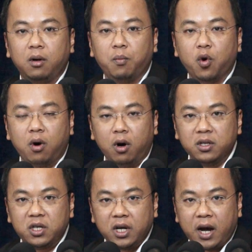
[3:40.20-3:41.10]
บุคคล
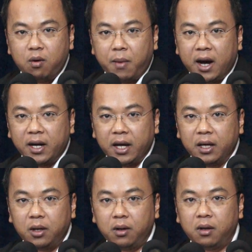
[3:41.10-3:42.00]
ที่เข้ามาใน
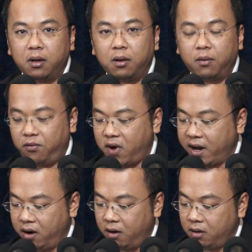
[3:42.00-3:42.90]
ฝ่าย
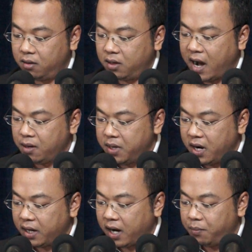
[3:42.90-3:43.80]
ของการเมือง
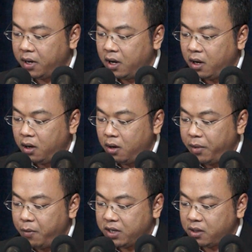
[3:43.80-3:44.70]
นะครับ
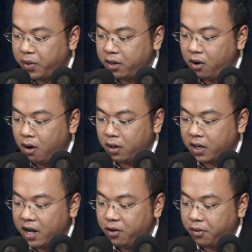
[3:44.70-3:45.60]
ไม่ว่าจะเป็นรอง
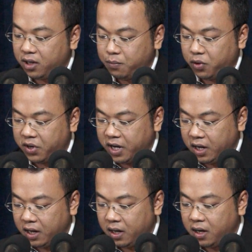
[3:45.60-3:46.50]
นายกรัฐมนตรี
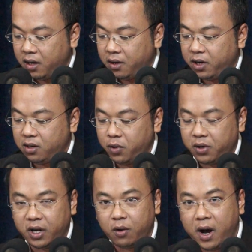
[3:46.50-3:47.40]
รัฐมน
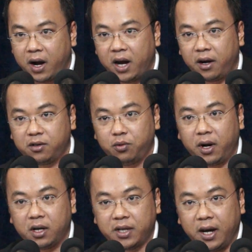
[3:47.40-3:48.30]
ตรีว่าการกระทรวง
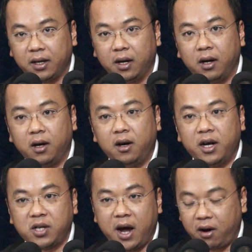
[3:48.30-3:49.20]
เกษตรและ
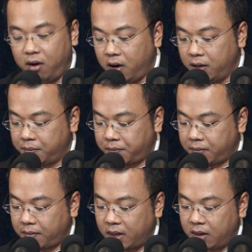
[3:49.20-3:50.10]
สหกรณ์
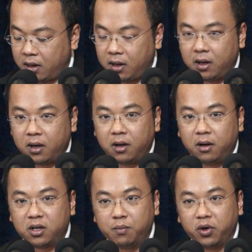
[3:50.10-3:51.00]

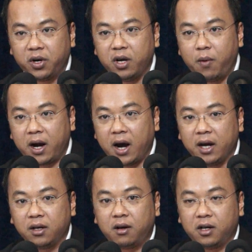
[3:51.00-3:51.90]
รัฐมนตรีว่ากา
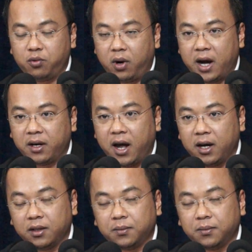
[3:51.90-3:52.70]
รกระทรวงการคลัง